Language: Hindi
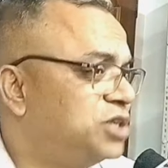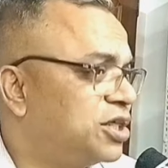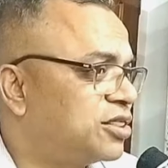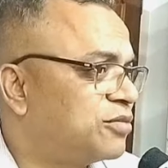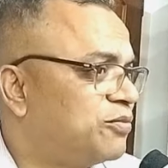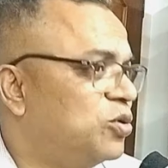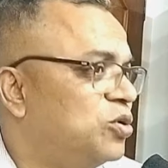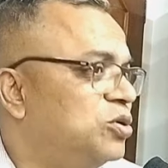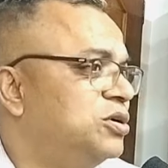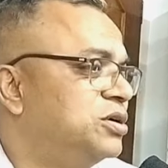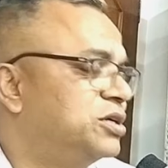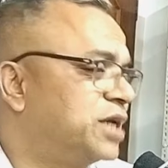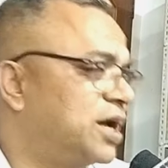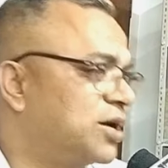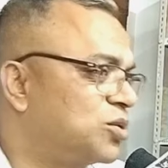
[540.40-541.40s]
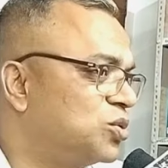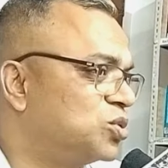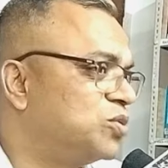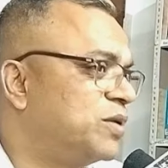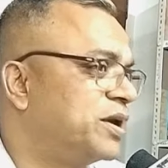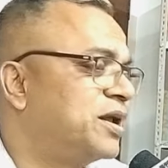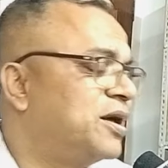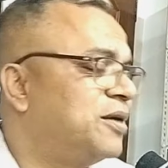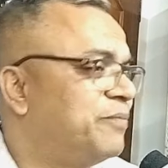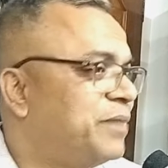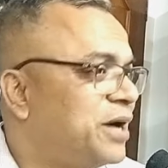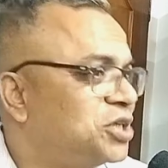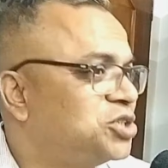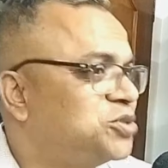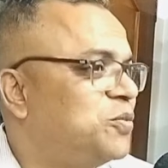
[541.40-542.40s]
जसपुर ठाकुर द्वारा
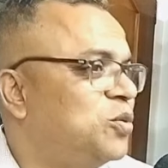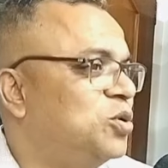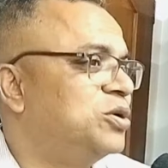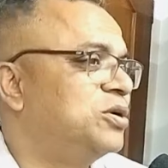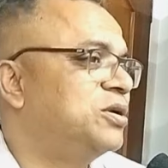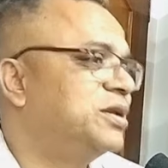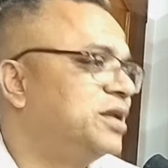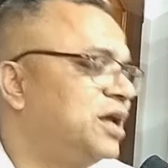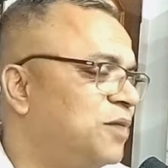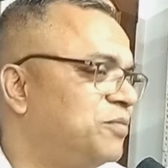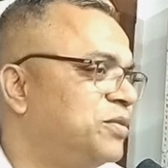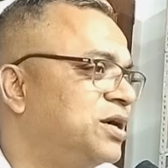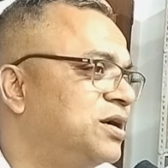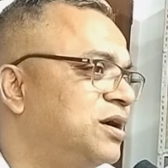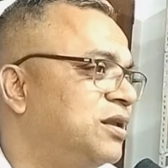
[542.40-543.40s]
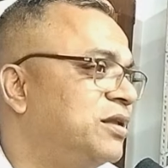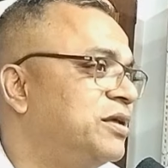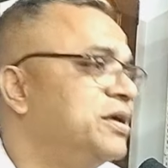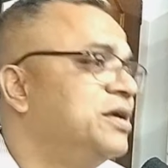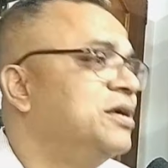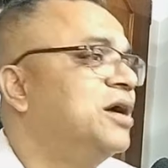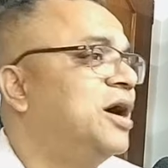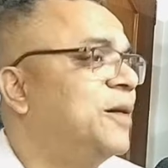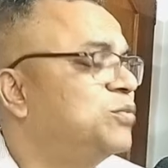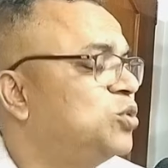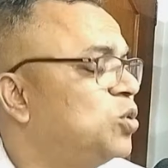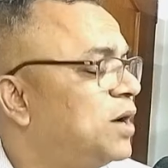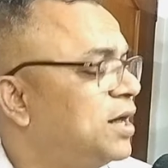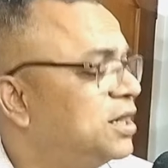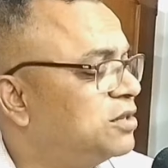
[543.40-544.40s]
बाजपुर रामनगर अब
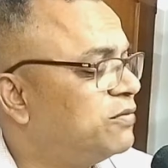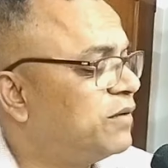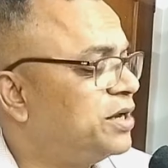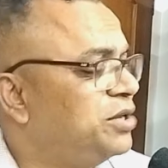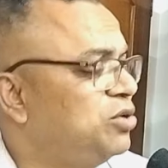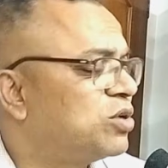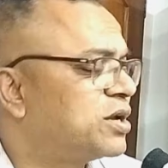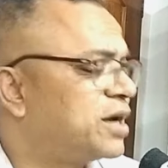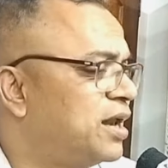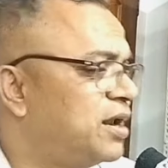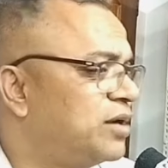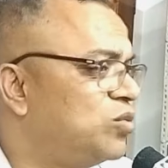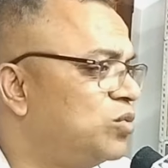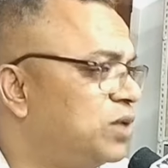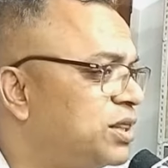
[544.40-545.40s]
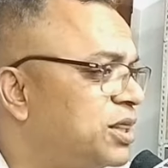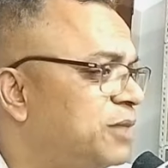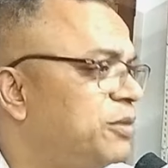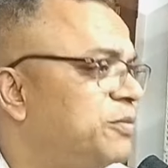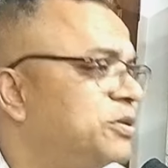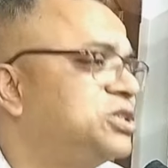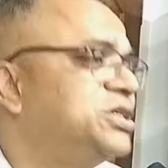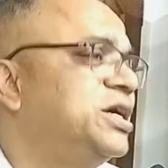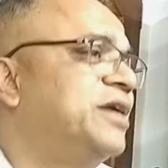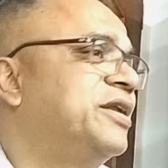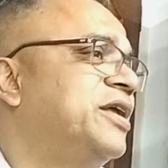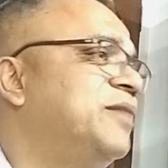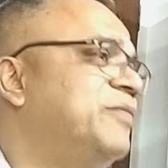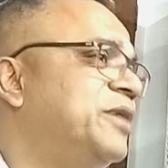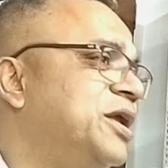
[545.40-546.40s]
तो हल्द्वानी और कालाढूंगी से भी बच्चे आ
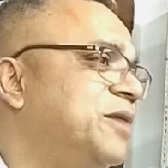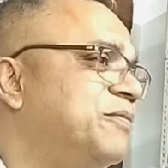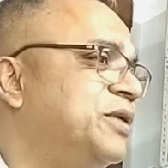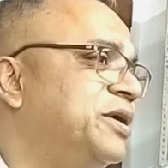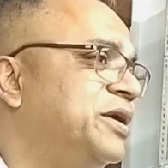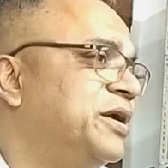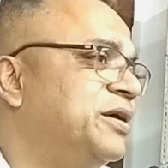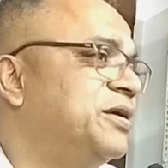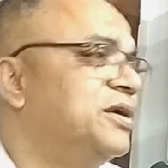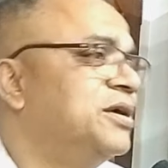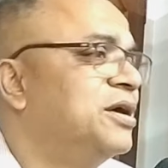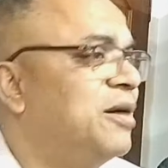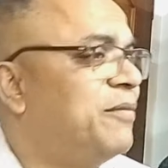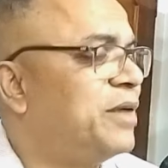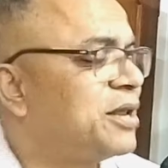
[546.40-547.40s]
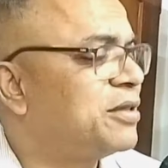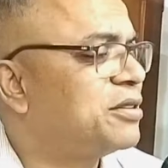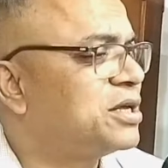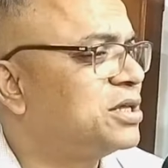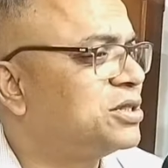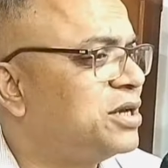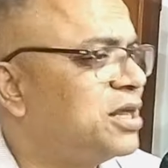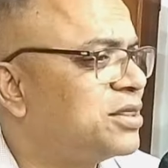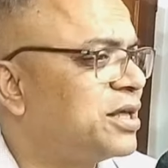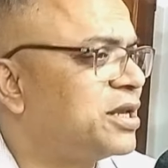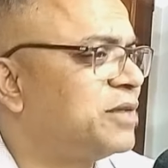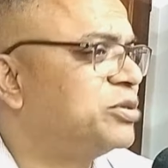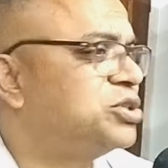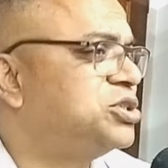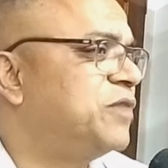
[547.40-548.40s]
रहे हैं हमारे यहाँ पढ़ने हमारे यहाँ कितने
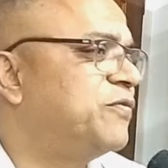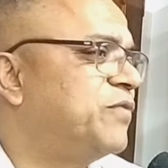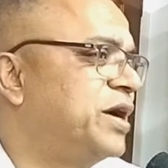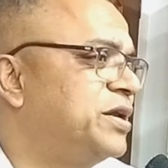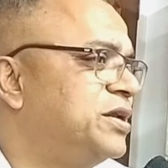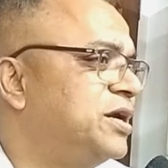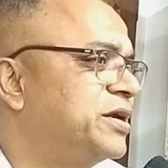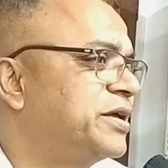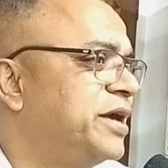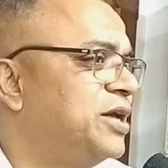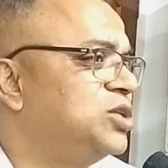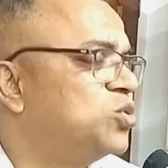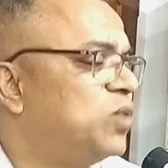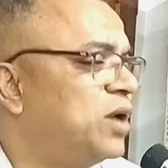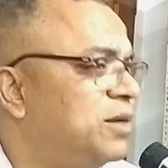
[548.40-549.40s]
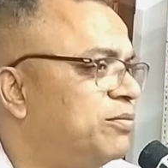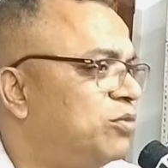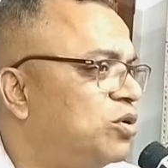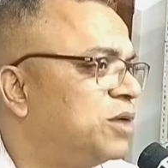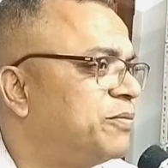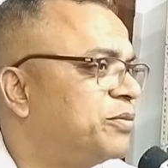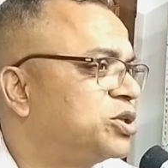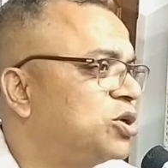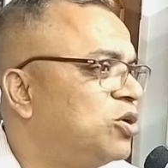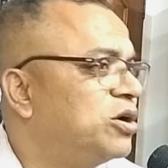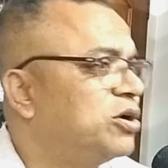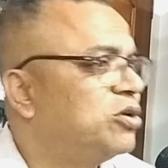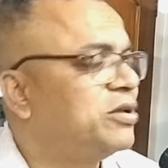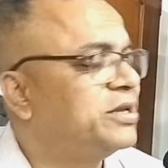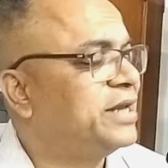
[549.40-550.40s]
सारे बच्चे फाइन आर्ट के हैं जो अल्मोड़ा
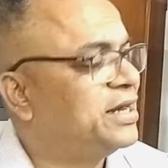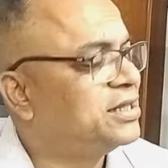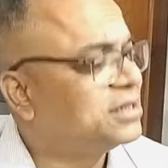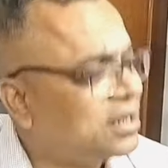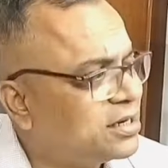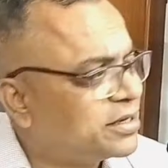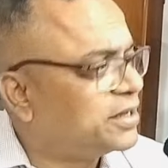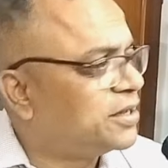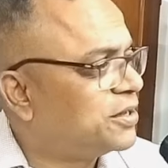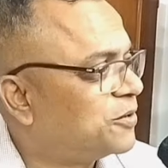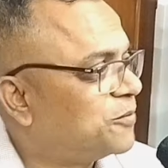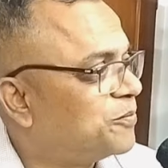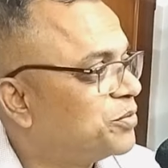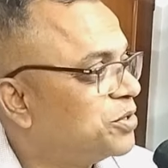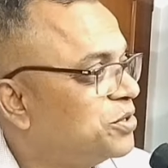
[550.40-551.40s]
पिथौरागढ़ और नैनीताल के हैं